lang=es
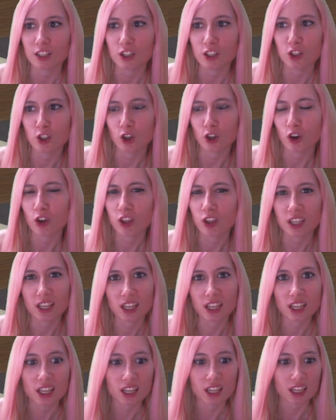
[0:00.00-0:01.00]

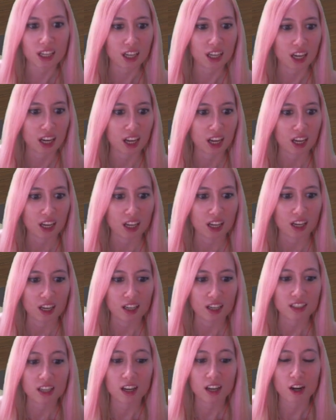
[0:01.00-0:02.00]
Jody...
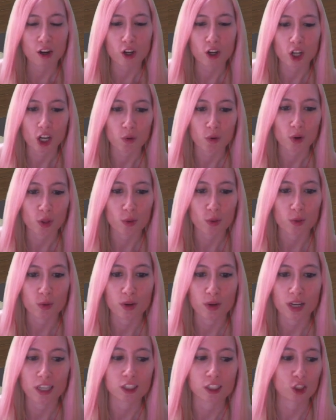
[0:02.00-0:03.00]
Es que ahora no recuerdo muy
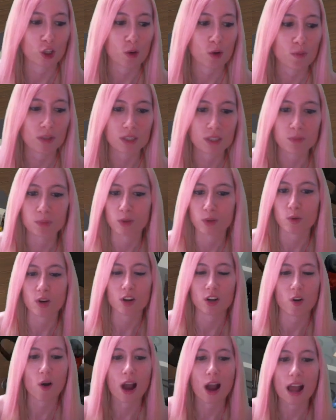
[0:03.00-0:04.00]
bien los nombres, pero
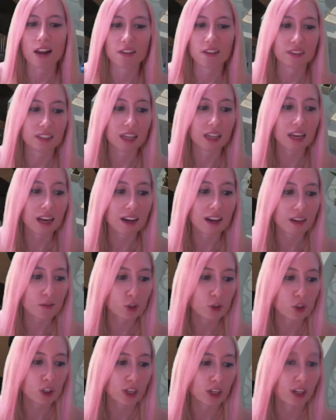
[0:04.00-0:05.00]
bueno, al final
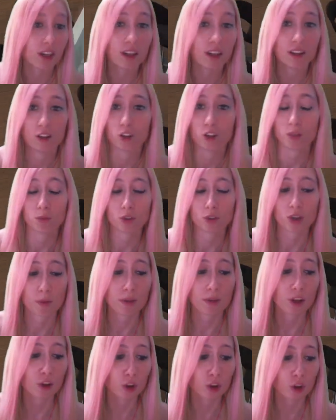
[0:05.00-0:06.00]
haremos que los hemos
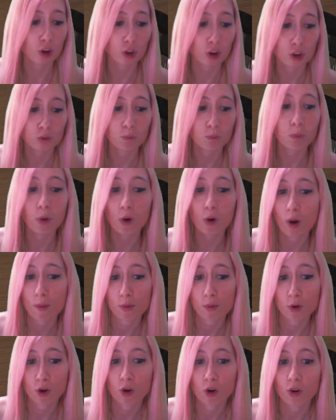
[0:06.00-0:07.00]
cambiado todos poco a
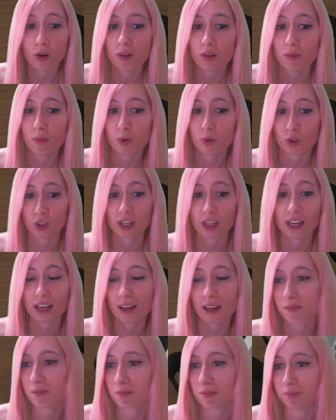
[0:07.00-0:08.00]
poco,
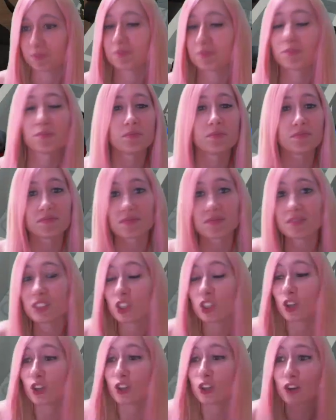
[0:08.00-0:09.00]
porque
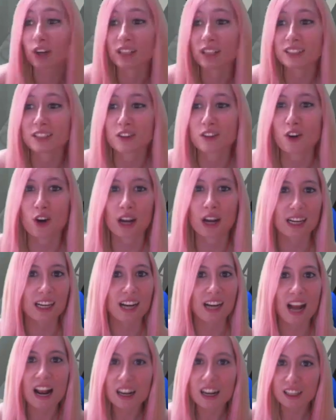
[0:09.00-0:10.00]
yo creo que ha sido en
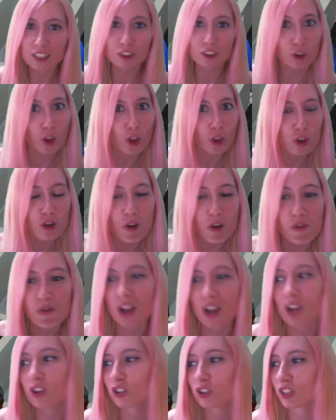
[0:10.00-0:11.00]
general que todos son
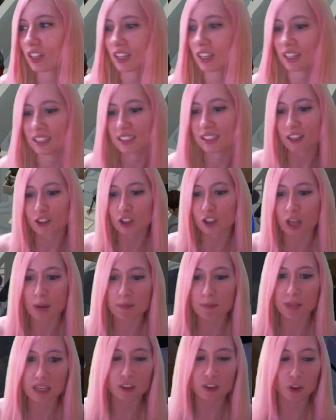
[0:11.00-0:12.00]
feos, que queréis que los
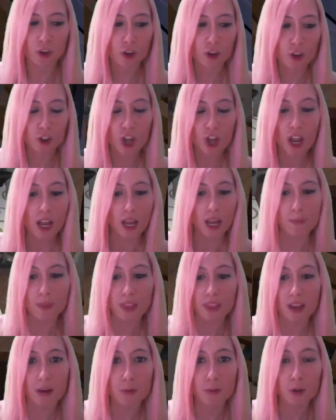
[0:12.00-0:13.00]
cambie a todos.
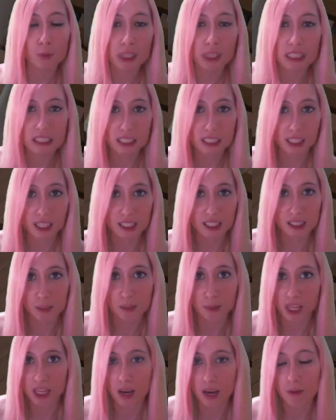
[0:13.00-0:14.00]
Empezaremos por la chica que se
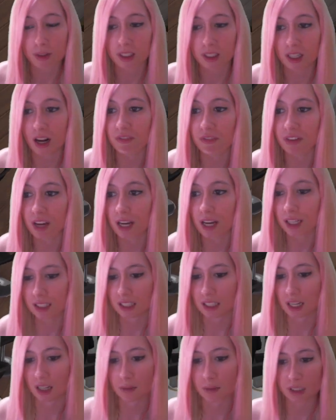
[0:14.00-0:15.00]
parecía a Betty la Fea, que es
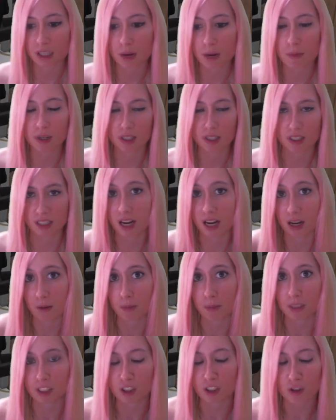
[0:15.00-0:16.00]
la que más se ha,
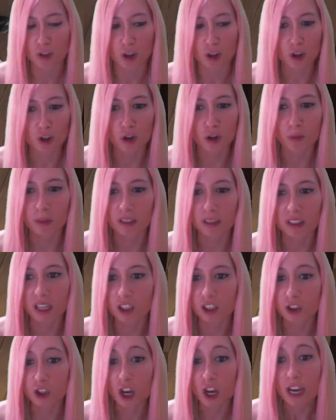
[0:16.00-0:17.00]
repetido en los
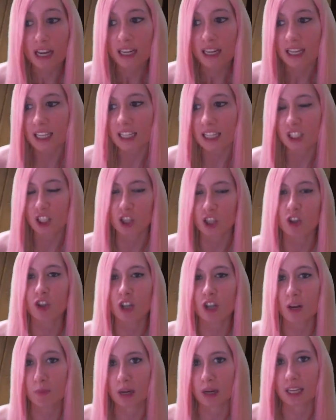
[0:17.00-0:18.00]
comentarios. Y de chicos
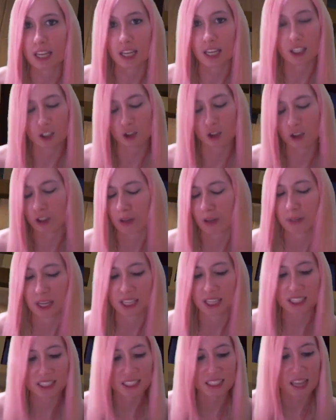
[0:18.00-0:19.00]
el payaso,
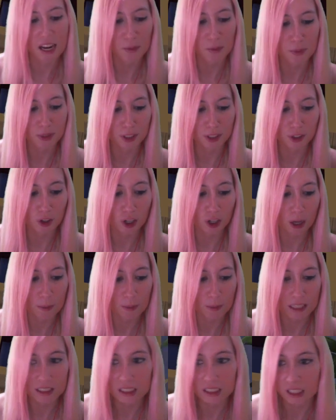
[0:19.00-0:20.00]
también se ha repetido el que
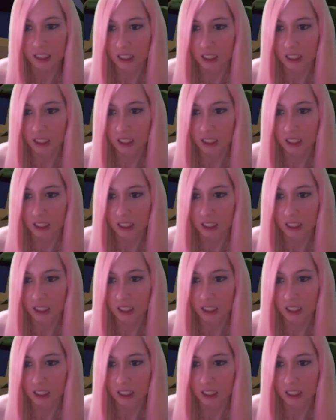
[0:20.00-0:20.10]
más.